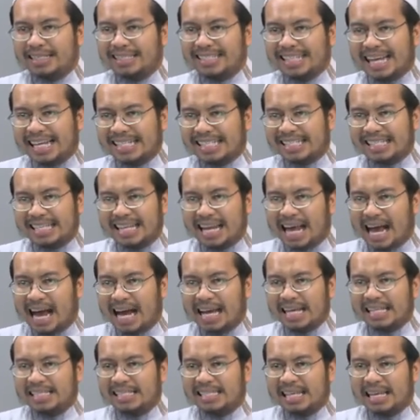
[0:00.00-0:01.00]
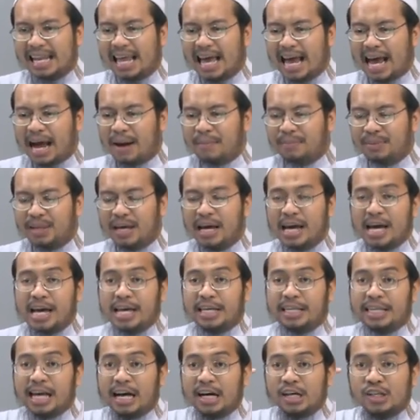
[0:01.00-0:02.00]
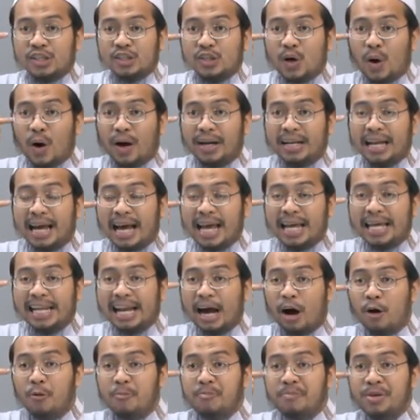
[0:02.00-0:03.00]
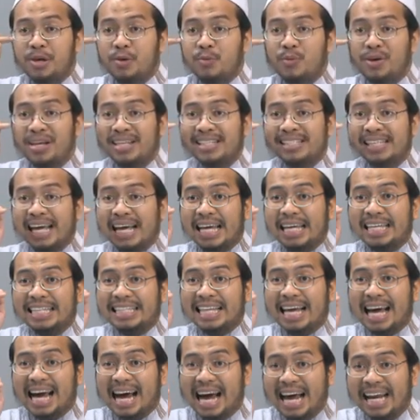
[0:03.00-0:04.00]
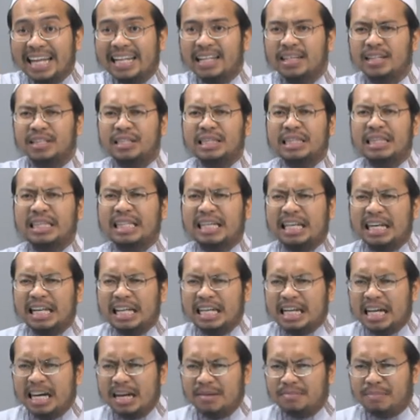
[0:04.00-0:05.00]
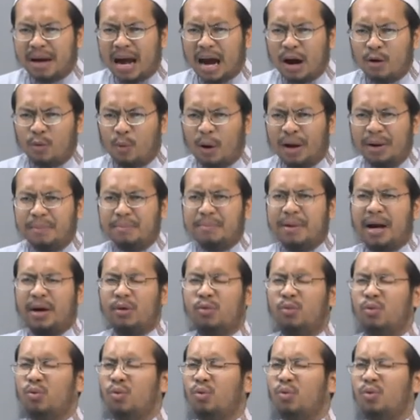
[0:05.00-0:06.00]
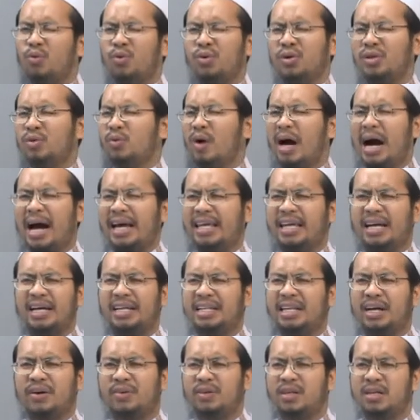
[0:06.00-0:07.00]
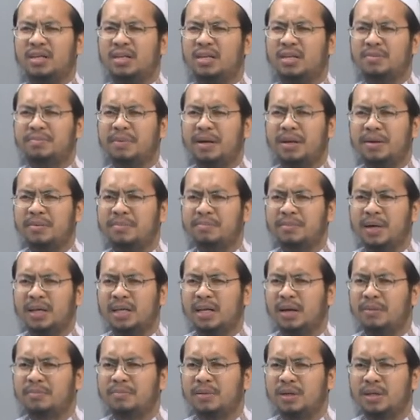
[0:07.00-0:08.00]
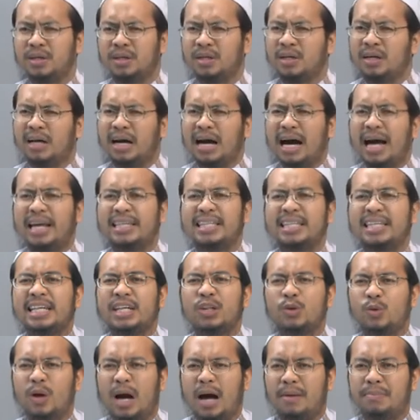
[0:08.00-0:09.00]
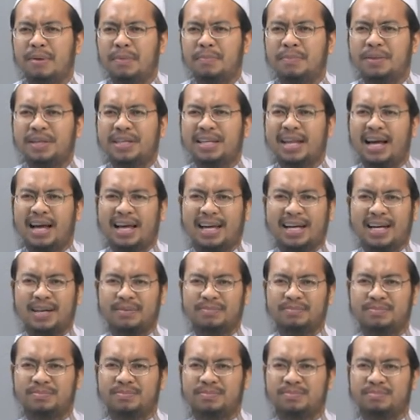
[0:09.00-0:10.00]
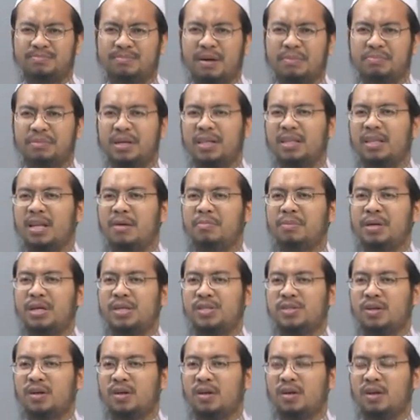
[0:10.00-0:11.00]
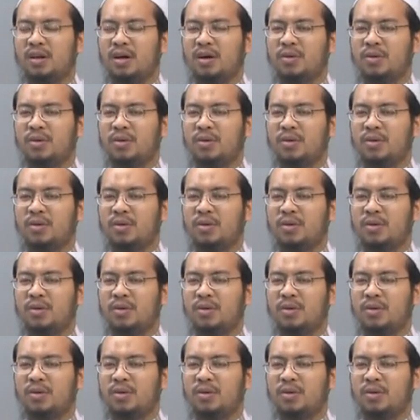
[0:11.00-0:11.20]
ศาสนาอิสลามเนี่ยยังสอนให้เรามีวิสัยทัศน์ตื่นขึ้นมาวันใหม่โอ้โหดูอาอย่างเดียวนี่คือเป็นเหมือนกับใครจะคิดดูอาแบบนี้ได้ครับ แบบท่านนาบีสุลต่า